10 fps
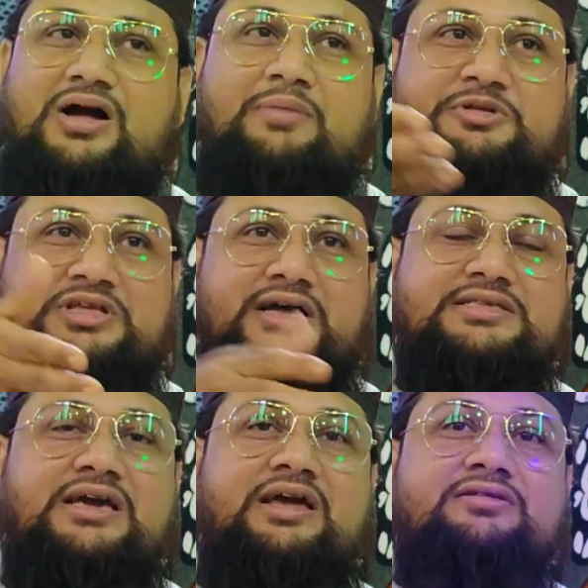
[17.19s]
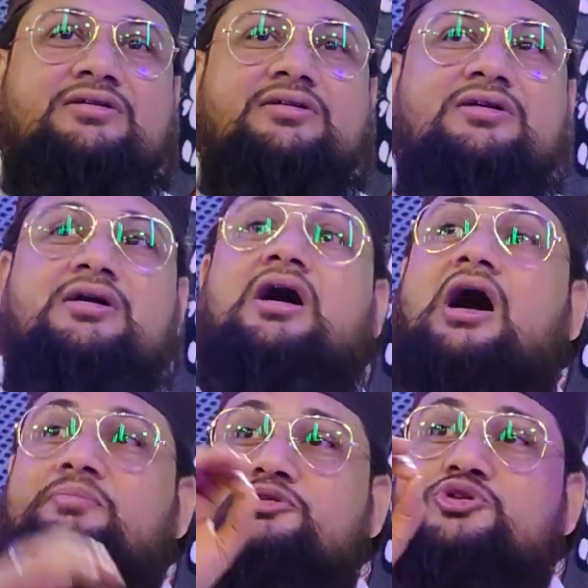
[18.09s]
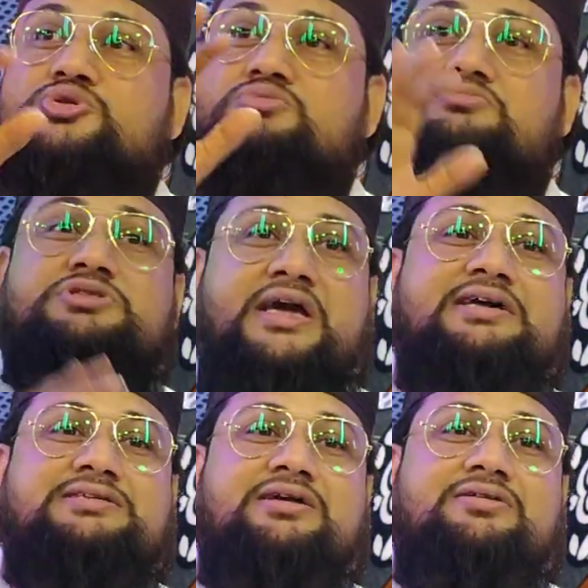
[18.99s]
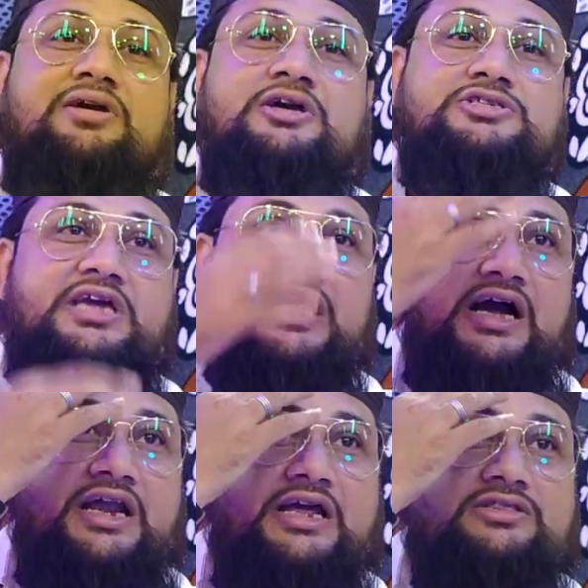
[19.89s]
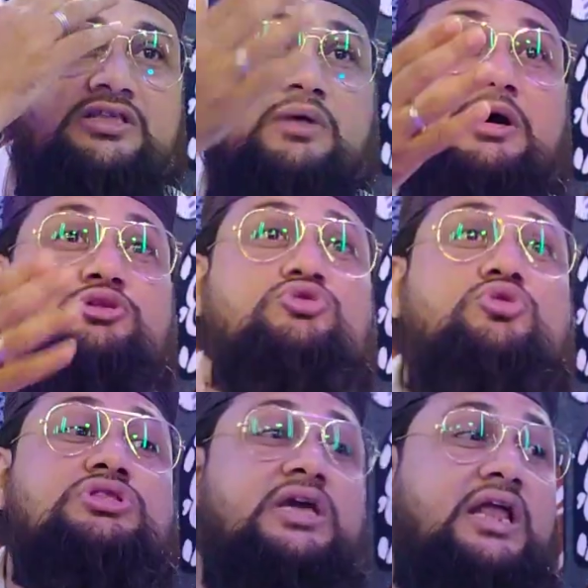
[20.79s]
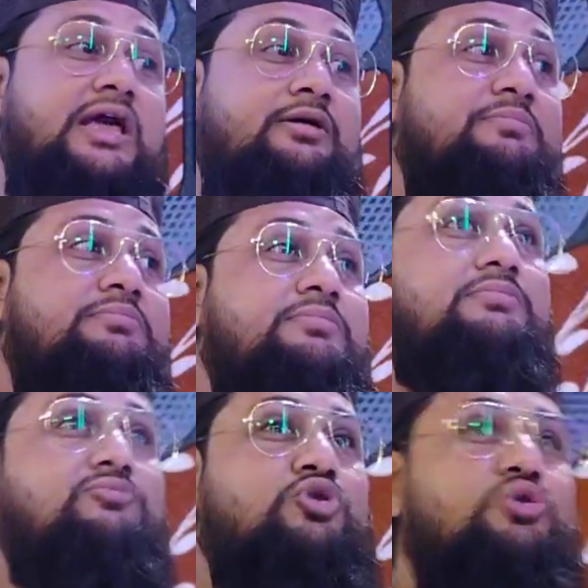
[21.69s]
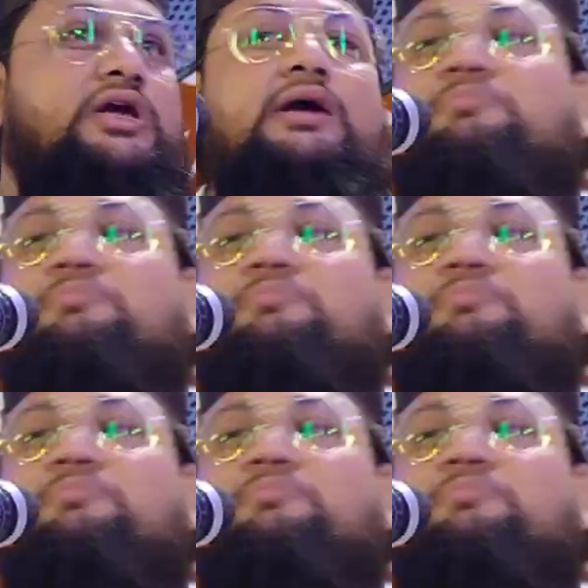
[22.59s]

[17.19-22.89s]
আপনি দেখেছেন আপনি তো দেখেছেন যে এখানে ইবাদত করতে গেলে মুন্ডুলিকা